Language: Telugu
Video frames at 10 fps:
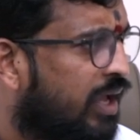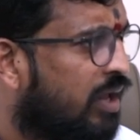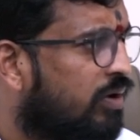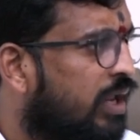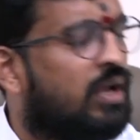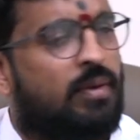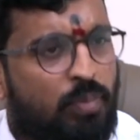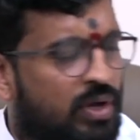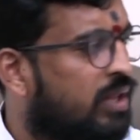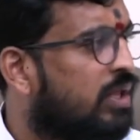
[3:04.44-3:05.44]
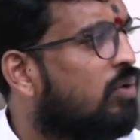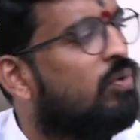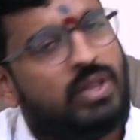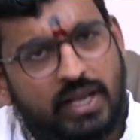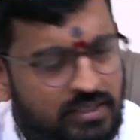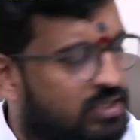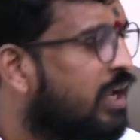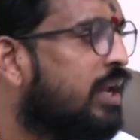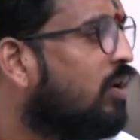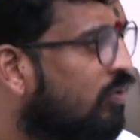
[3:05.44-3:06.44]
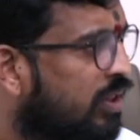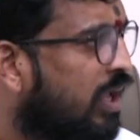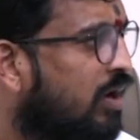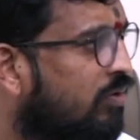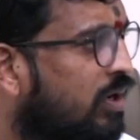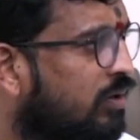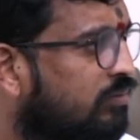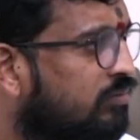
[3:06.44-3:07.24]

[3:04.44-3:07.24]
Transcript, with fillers: తయారున్నా ఇంకా ఇప్పుడు కాదు ఇంకో వంద కేసులు చేయడానికి కూడా తయారున్నా